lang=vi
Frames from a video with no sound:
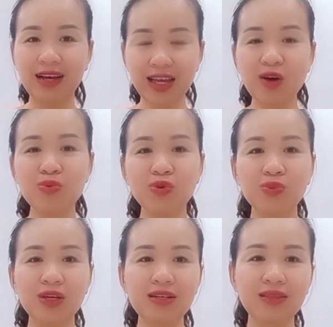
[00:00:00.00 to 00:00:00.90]
cái công
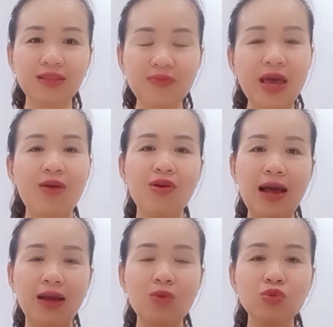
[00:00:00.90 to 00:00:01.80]
dụng thứ tiếp theo đó
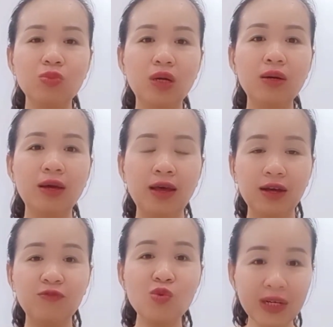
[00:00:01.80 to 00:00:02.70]
là công dụng ở
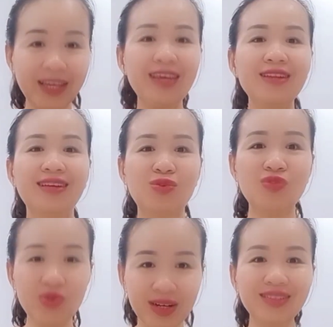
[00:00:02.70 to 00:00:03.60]
vùng kín của
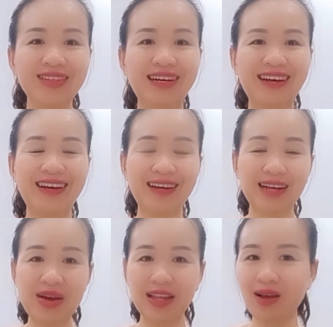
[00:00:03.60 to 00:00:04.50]
phụ nữ à,
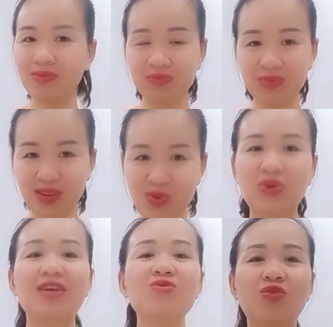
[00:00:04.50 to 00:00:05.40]
các bạn thấy không ở
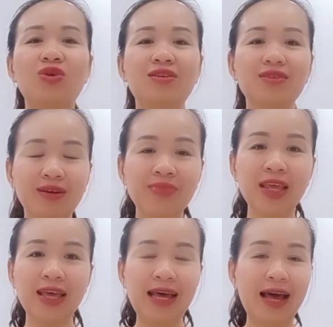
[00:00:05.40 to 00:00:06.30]
vùng kín của phụ nữ nữa
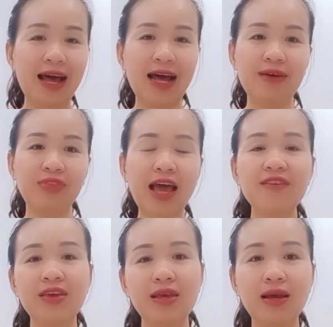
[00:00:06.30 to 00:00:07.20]
à,
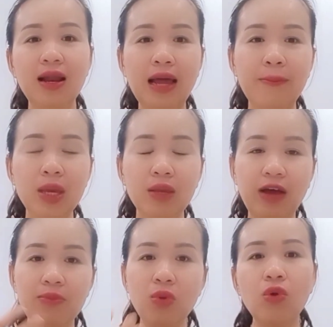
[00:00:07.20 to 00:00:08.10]
thay vì á, là mình
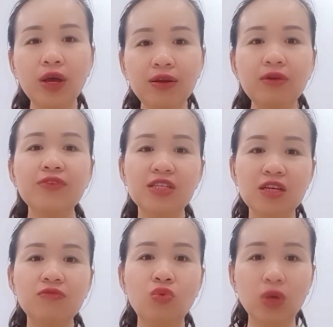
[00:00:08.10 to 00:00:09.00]
phải mua cái nước vệ
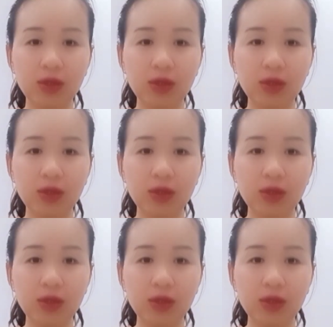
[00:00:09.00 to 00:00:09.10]
sinh phụ